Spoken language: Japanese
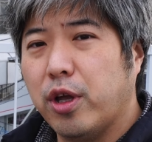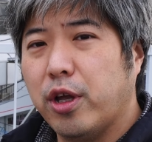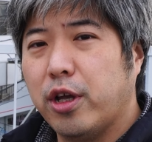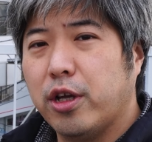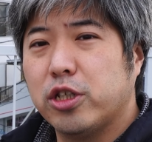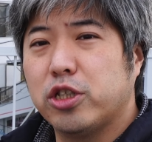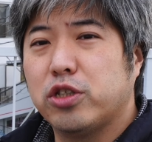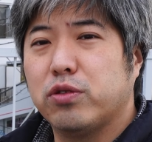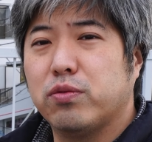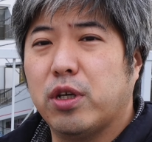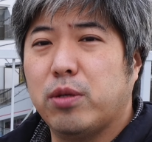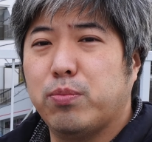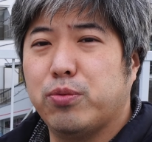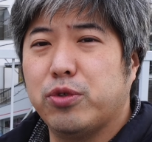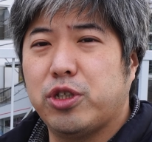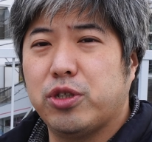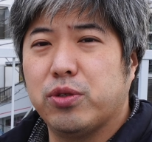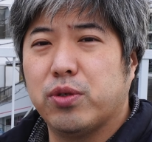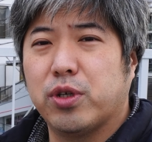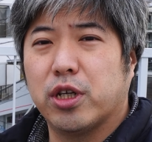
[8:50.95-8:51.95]
スワイプ
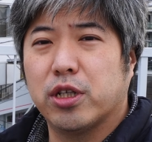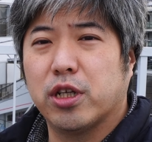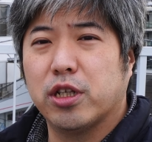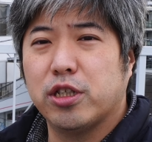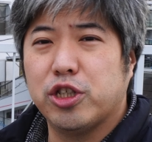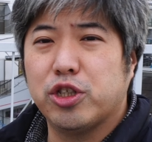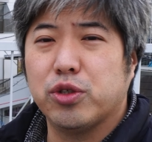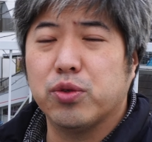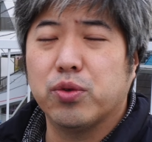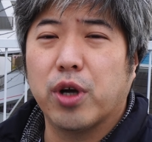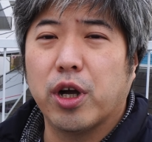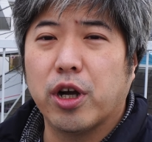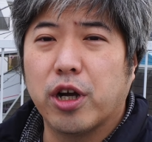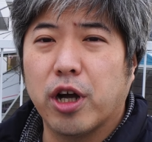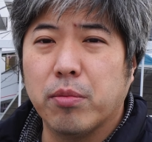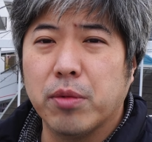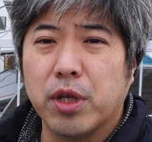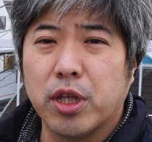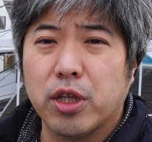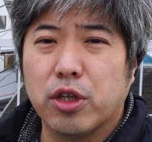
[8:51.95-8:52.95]
しようが何しようが
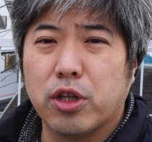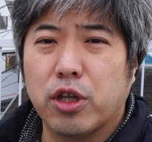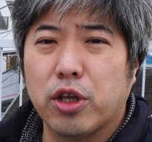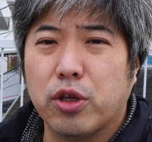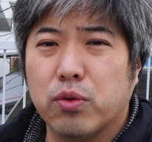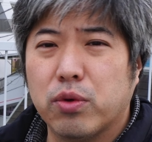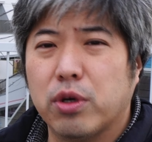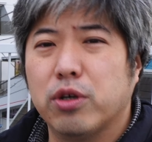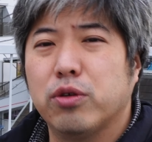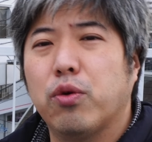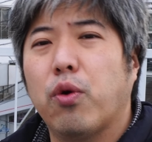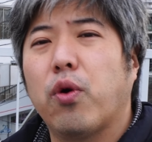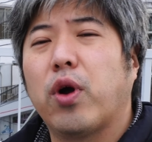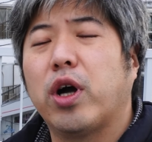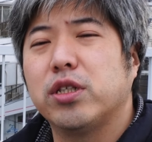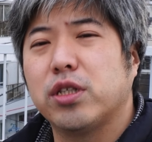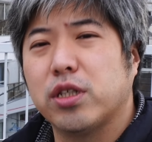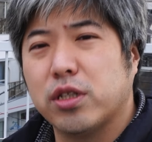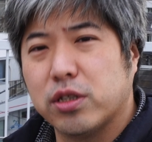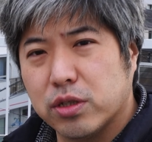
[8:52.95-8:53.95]
画面っていうのは動
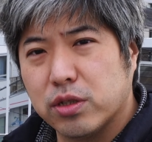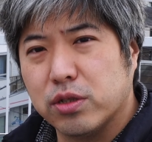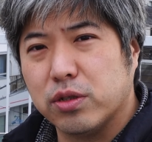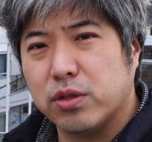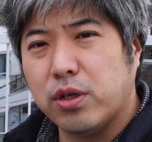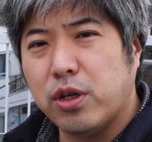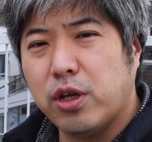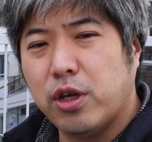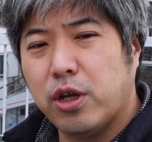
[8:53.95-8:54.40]
かせず